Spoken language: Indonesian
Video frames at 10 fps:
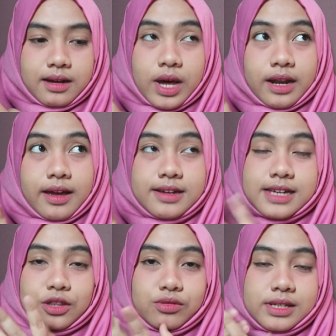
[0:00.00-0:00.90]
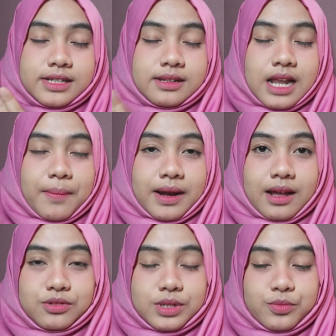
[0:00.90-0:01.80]
itu harganya satunya jadi
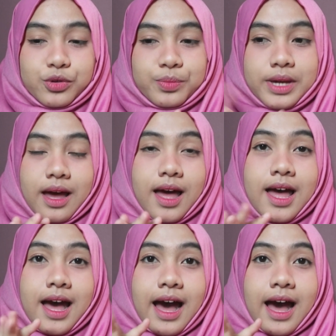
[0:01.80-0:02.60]
800 ribu rupiah